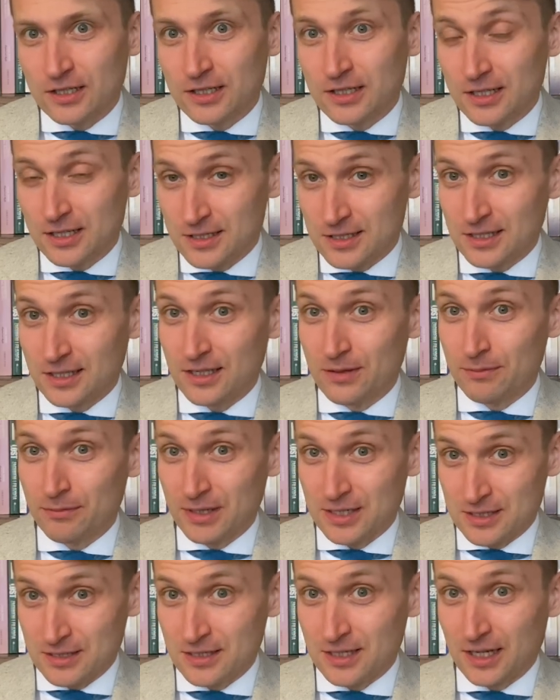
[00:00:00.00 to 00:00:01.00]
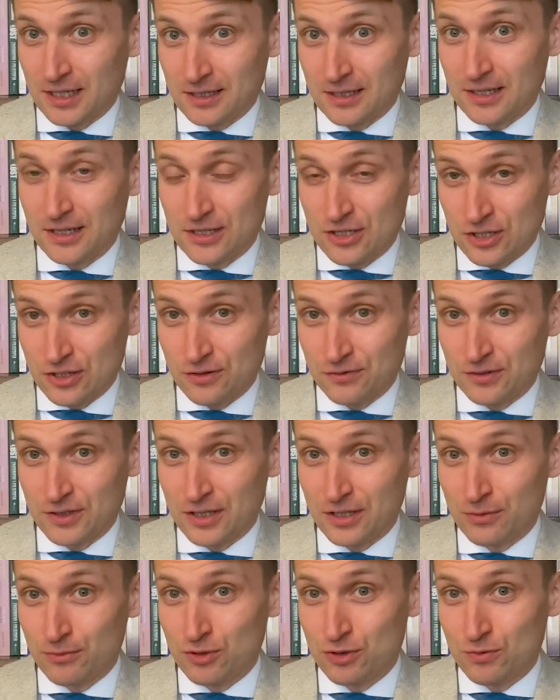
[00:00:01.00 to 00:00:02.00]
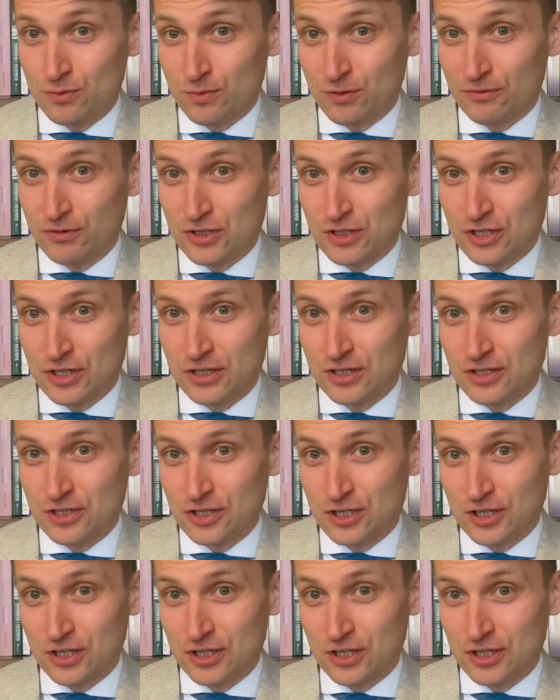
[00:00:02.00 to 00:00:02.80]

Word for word: i językiem Bastiata jeszcze wtedy byśmy powiedzieli,